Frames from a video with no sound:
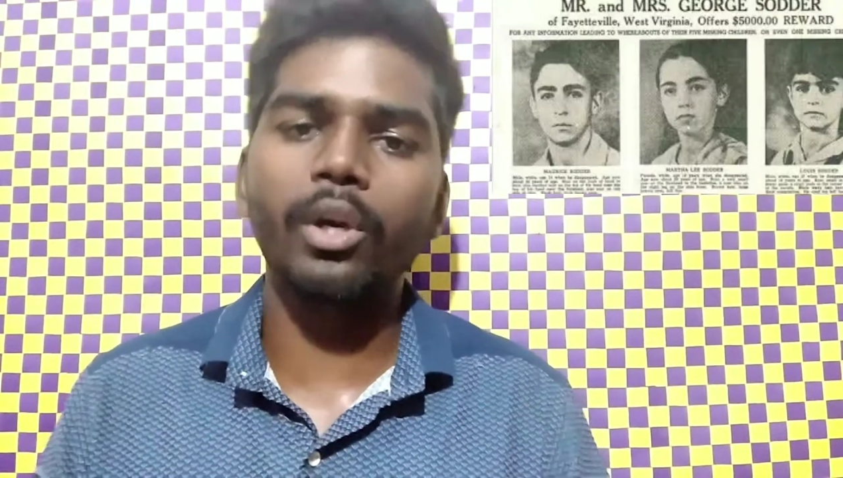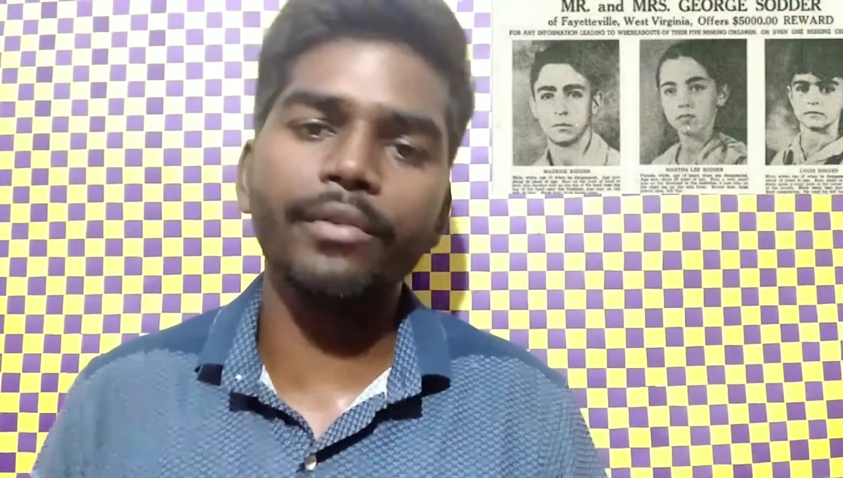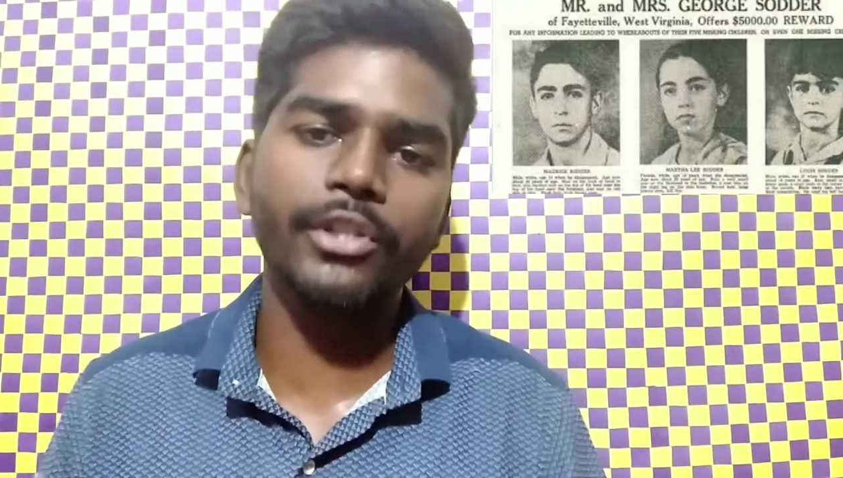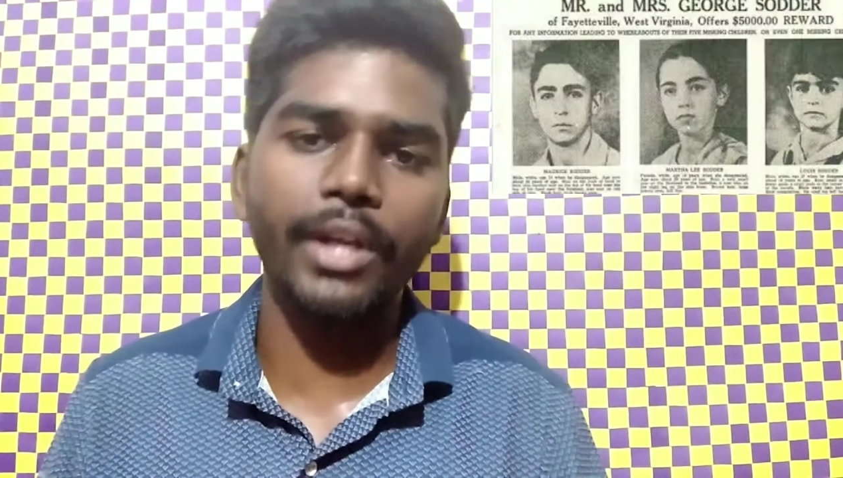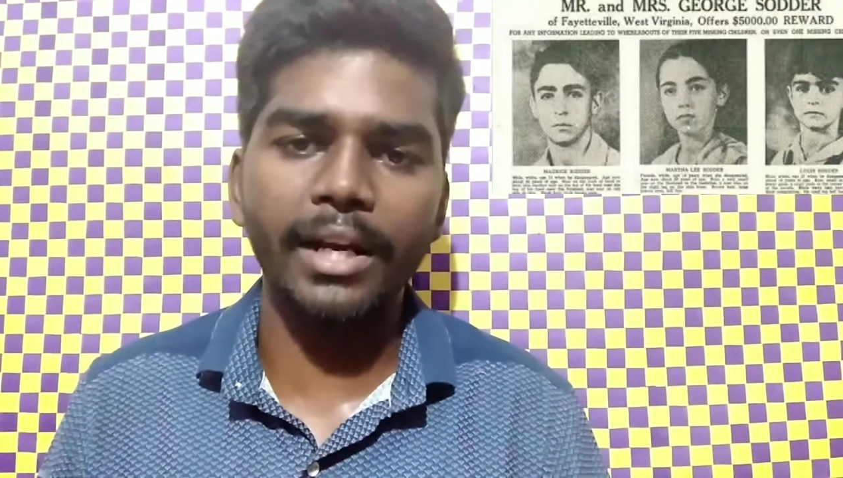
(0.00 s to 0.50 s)

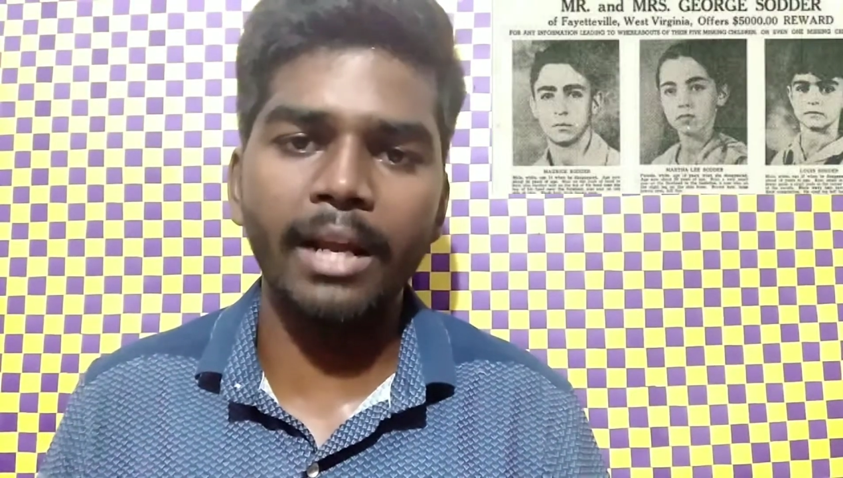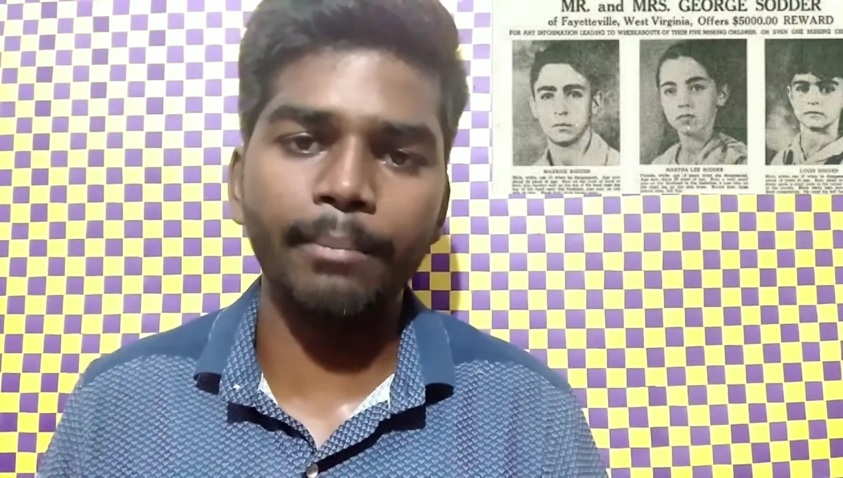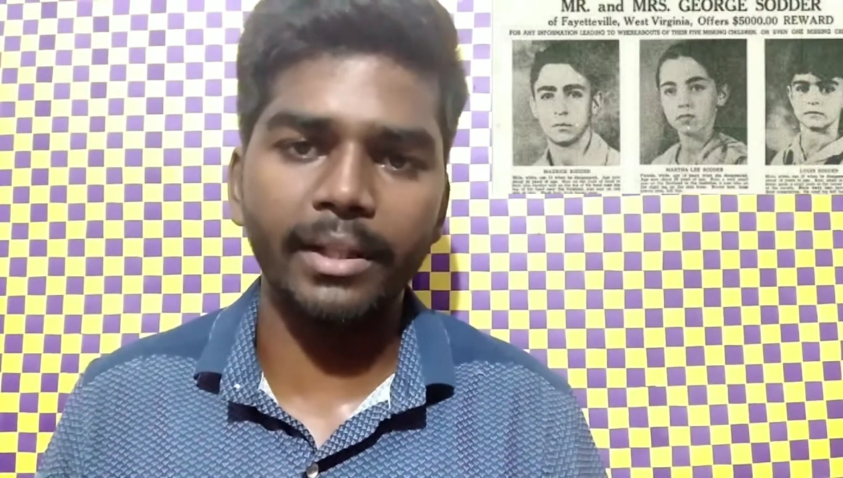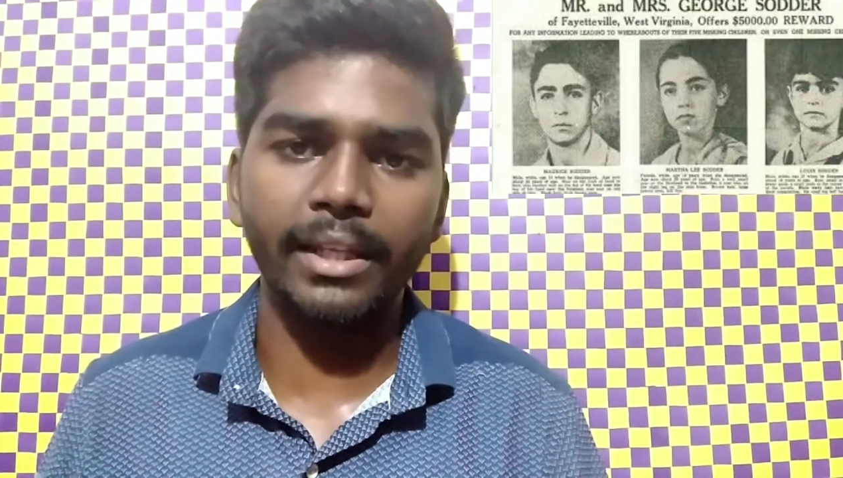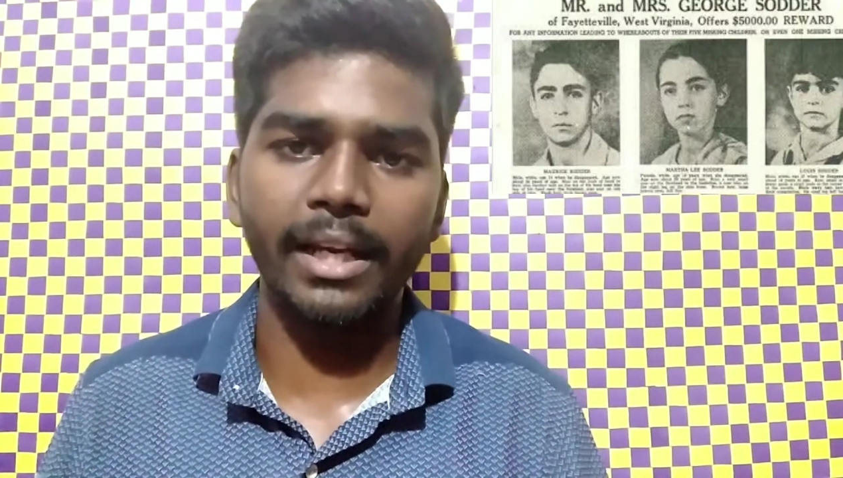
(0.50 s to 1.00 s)
ஒரு விஷயம்
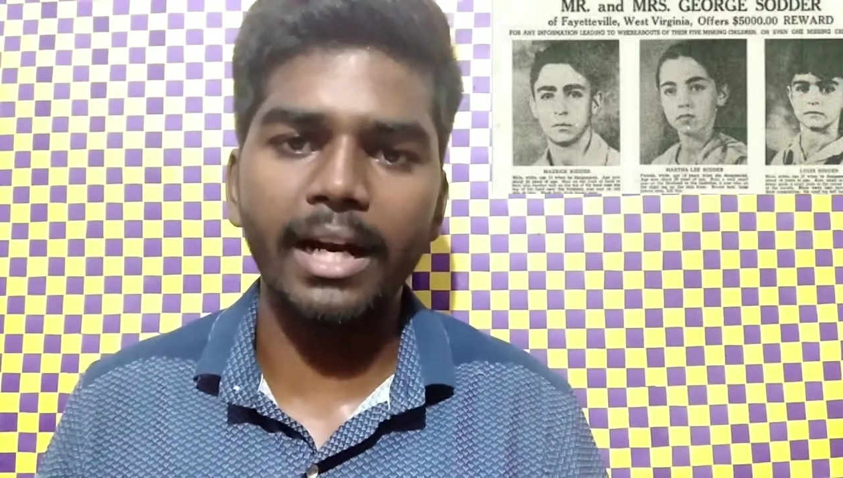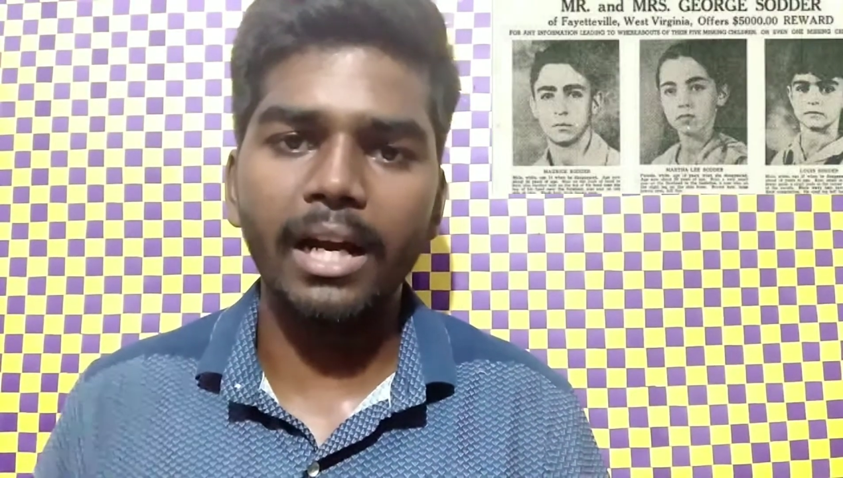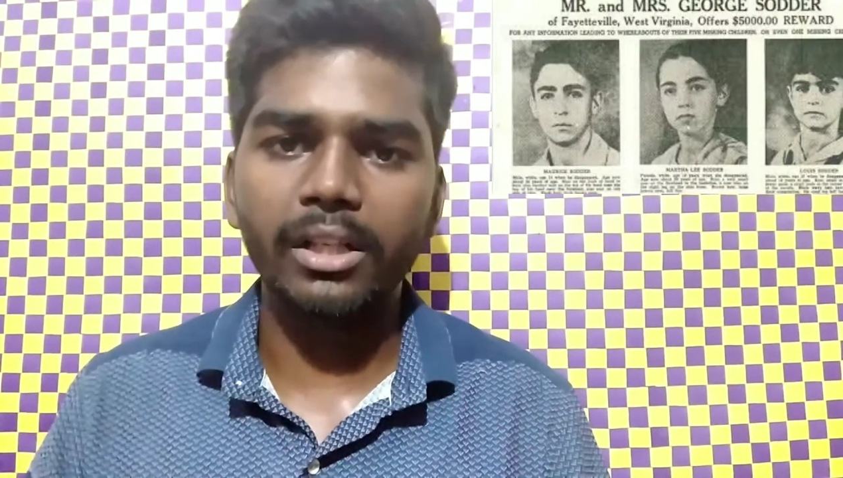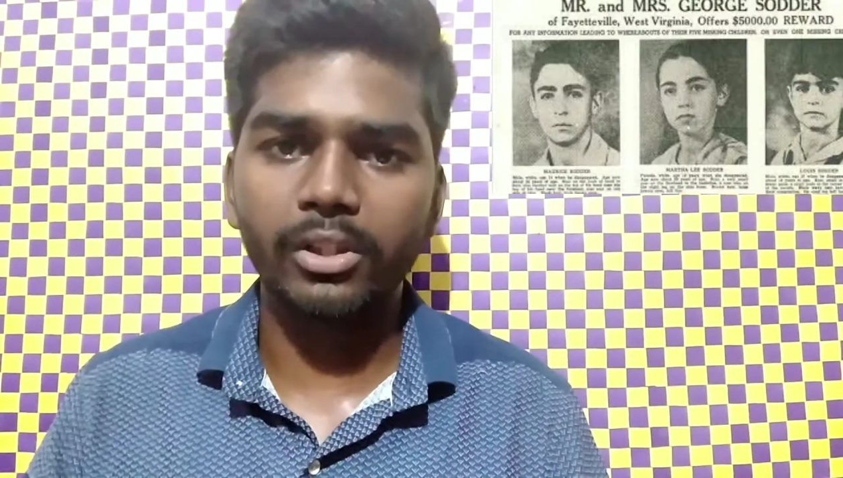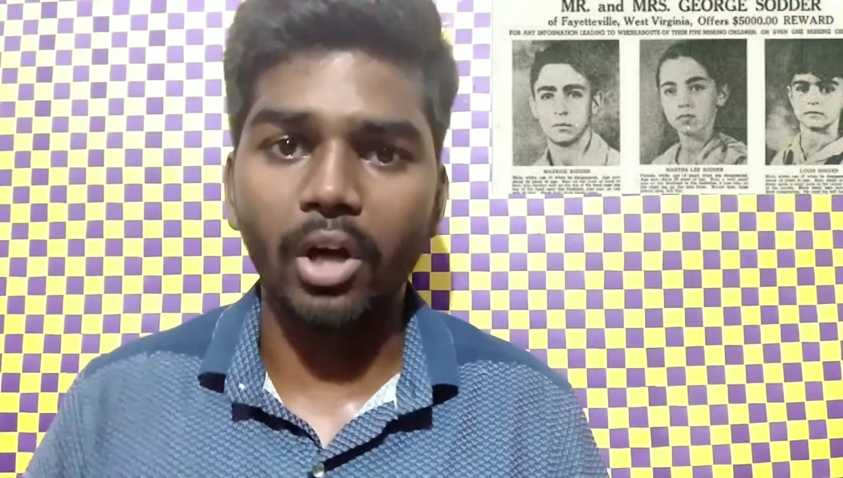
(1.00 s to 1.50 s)
என்னன்னு பார்த்தீங்கன்னா